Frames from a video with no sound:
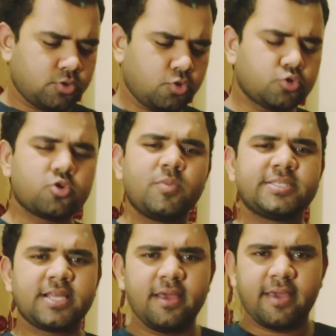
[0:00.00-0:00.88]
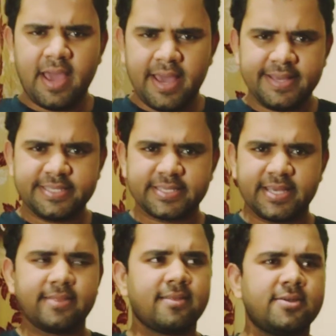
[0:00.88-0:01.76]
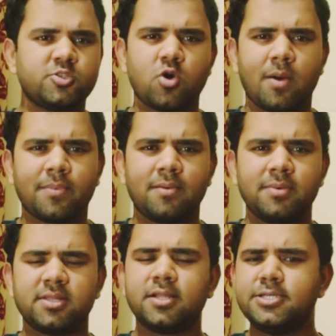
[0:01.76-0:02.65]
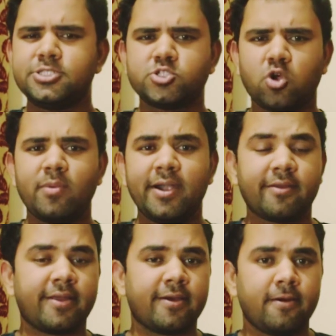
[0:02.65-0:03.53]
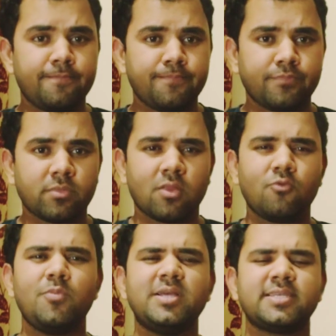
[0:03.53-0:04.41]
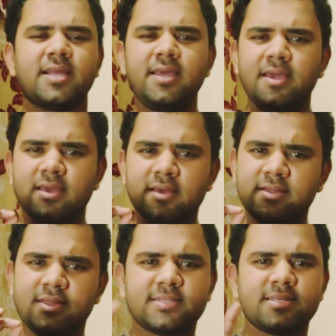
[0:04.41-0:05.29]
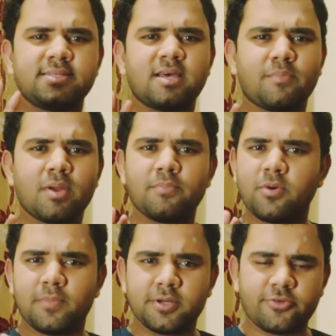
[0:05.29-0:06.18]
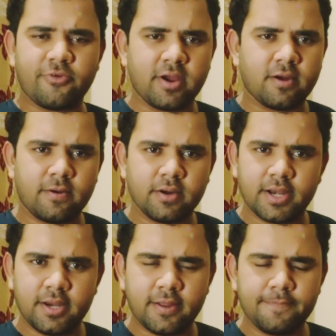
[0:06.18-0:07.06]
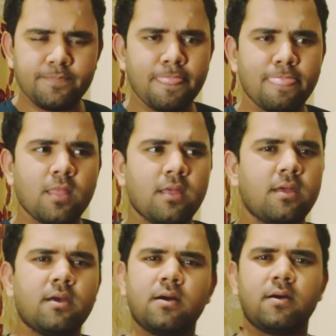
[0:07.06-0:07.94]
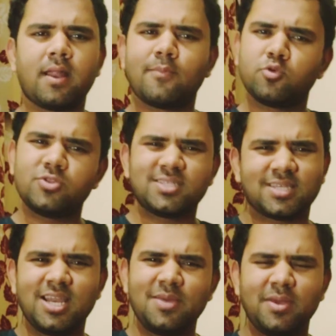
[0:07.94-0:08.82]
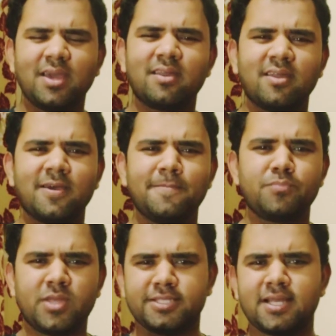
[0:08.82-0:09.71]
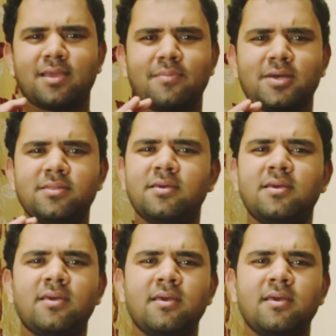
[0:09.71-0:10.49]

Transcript: तो दोस्तों बेसिकली क्या है इसके अंदर जो आपका मंथली इंस्टॉलमेंट रहेगा वो बेसिकली दस हज़ार रुपया पर मंथ रहेगा क्लियर है और आपको दस साल ही पे करना है दस साल के बाद